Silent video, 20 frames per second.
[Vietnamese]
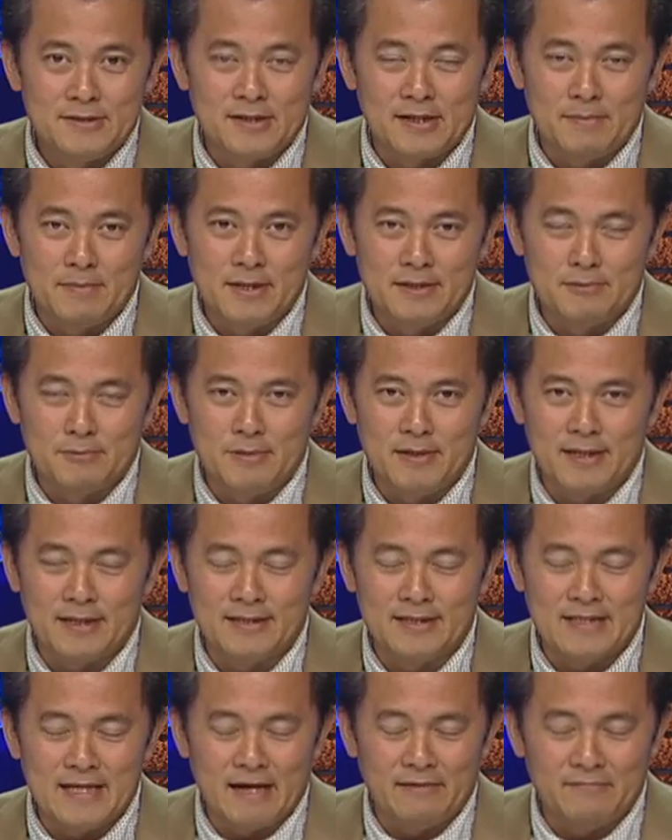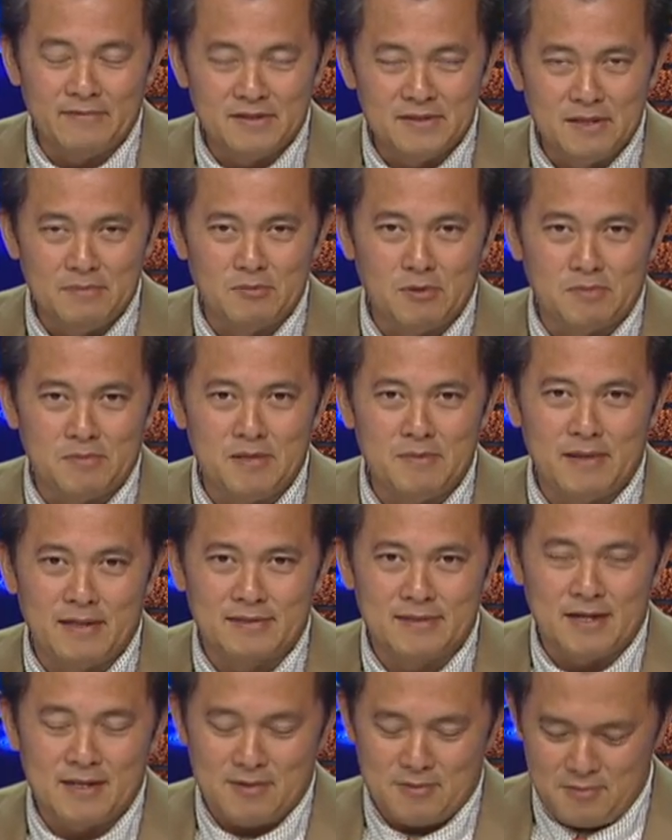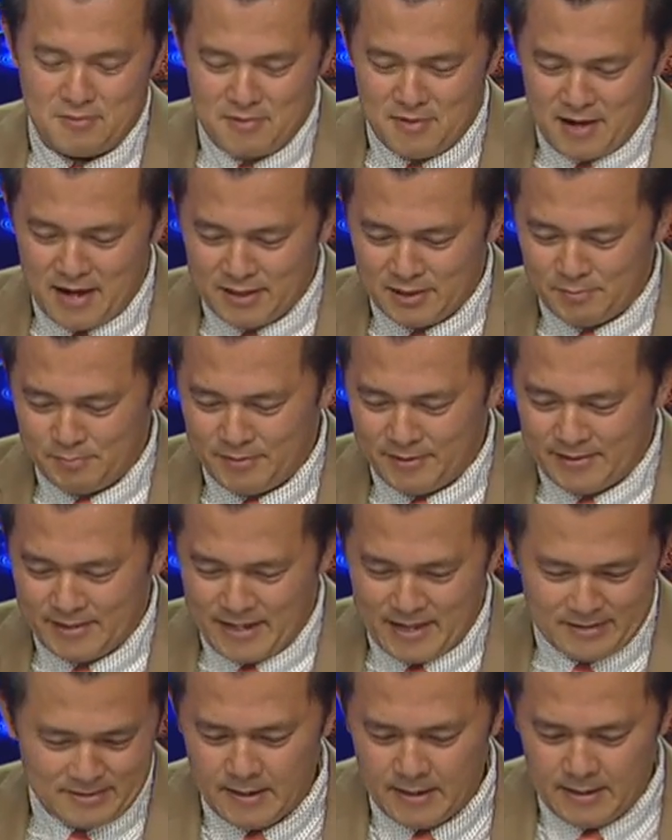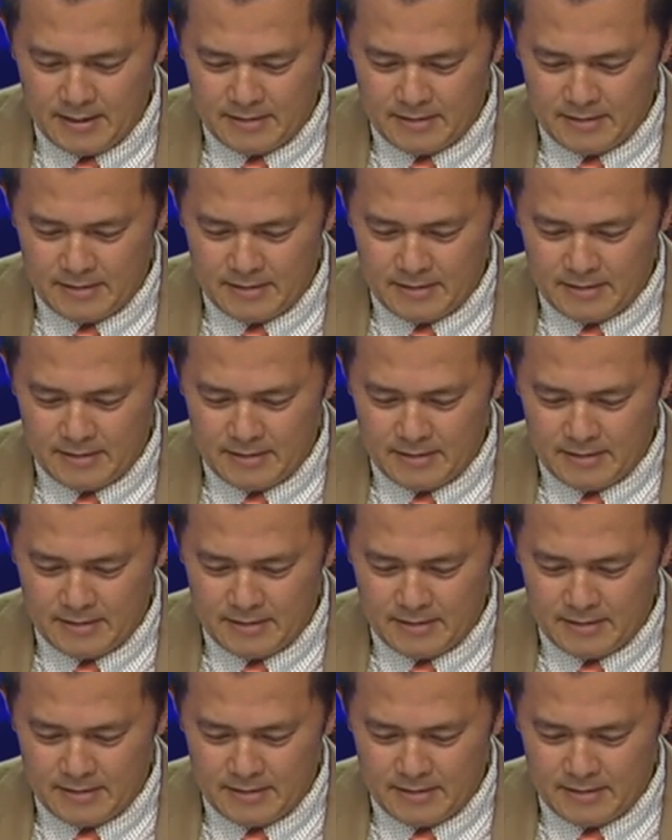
Xin cảm ơn quý khán giả vẫn tiếp tục giữ băng tầng của SPTN.